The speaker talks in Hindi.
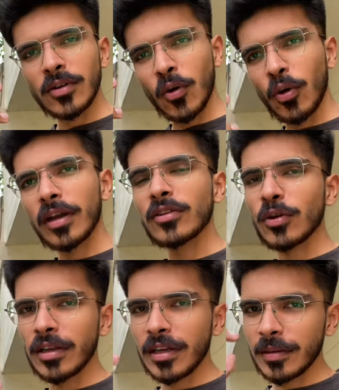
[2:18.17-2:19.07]
होगी
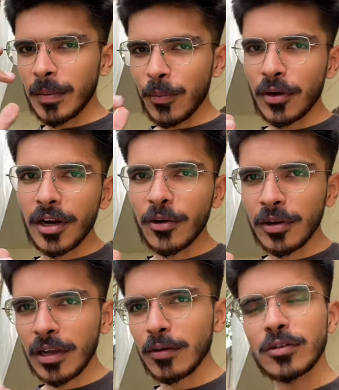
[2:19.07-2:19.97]
थोड़ी इंपॉर्टेंट
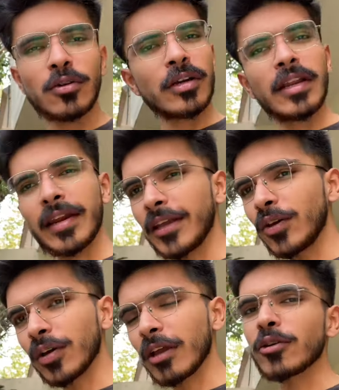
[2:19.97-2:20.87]
होगी कुछ लोगों के लिए नहीं
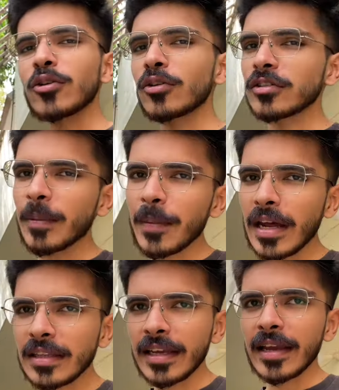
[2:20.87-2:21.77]
होगी कुछ लोग स्किप
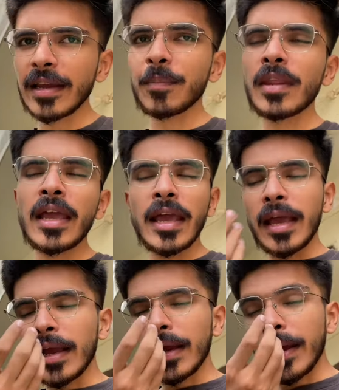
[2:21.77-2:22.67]
कर जाएंगे
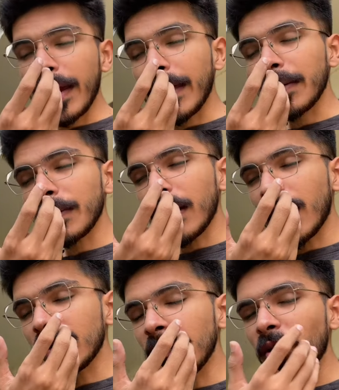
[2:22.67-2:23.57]
खैर
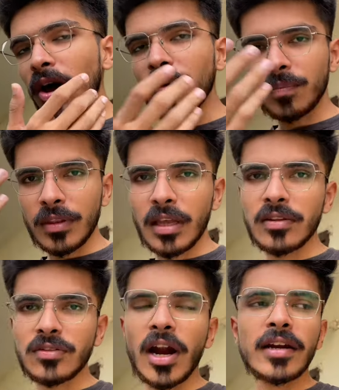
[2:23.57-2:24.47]
आज का ब्लॉग
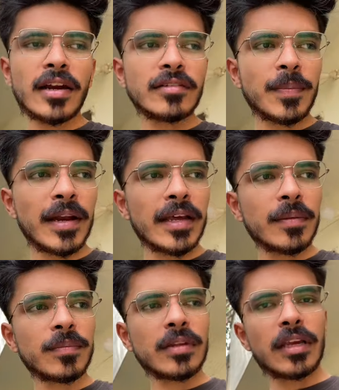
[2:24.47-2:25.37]
स्टार्ट करने से पहले
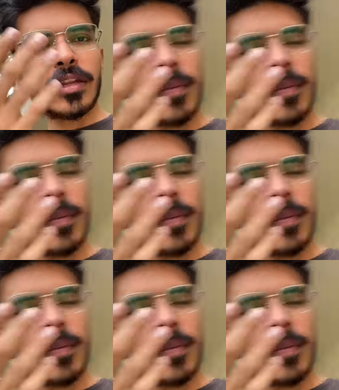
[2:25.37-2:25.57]
इधर